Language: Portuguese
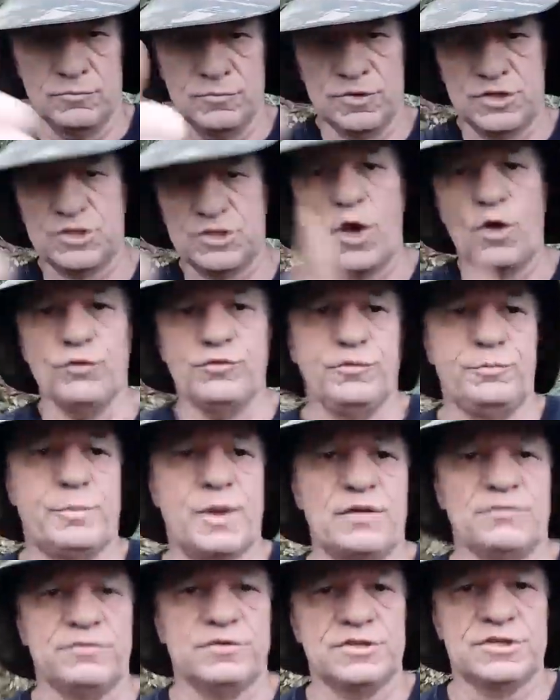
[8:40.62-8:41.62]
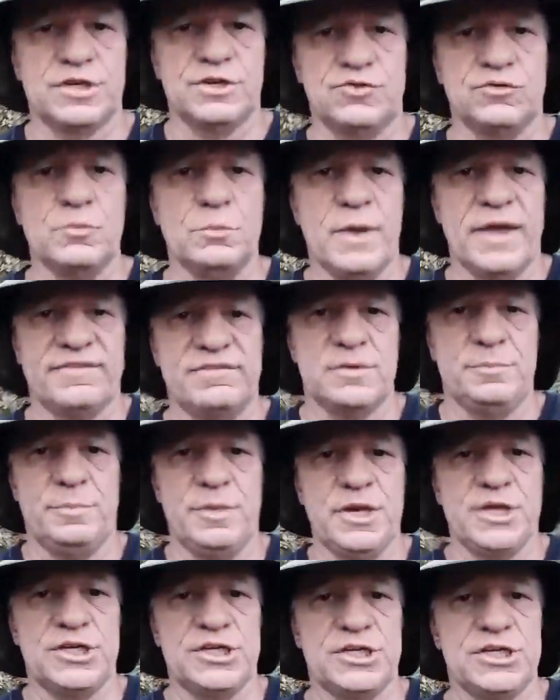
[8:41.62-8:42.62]
um salve para vocês do Mestre
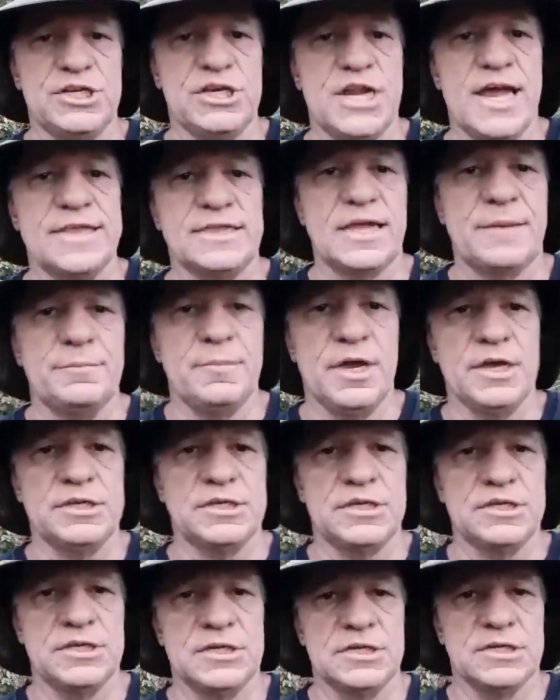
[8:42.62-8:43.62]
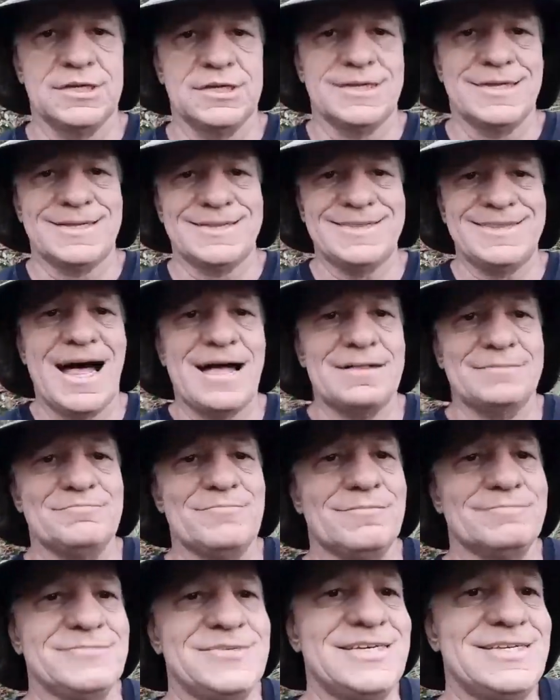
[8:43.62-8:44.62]
Peixe diretamente da,
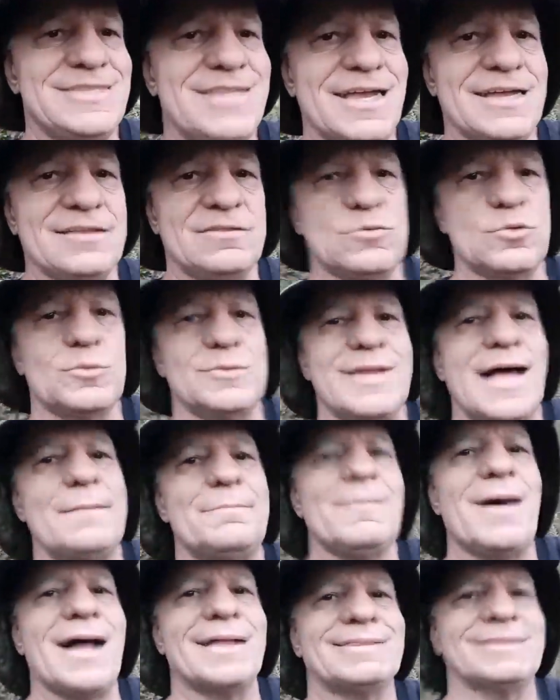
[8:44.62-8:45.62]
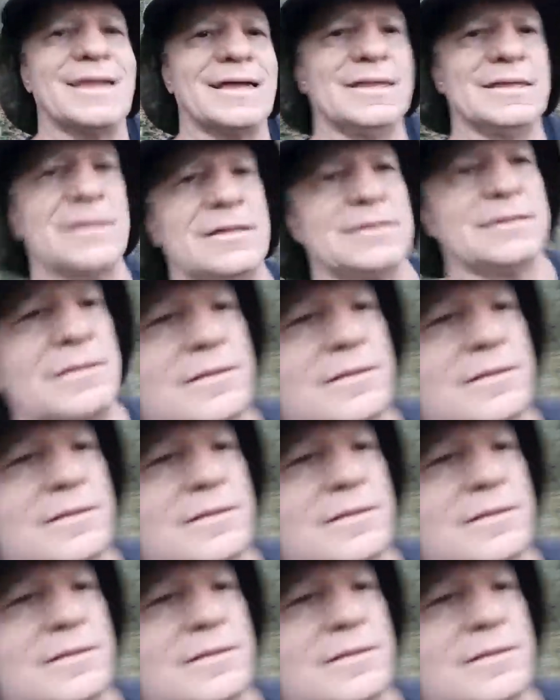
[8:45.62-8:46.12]
de dentro da mata.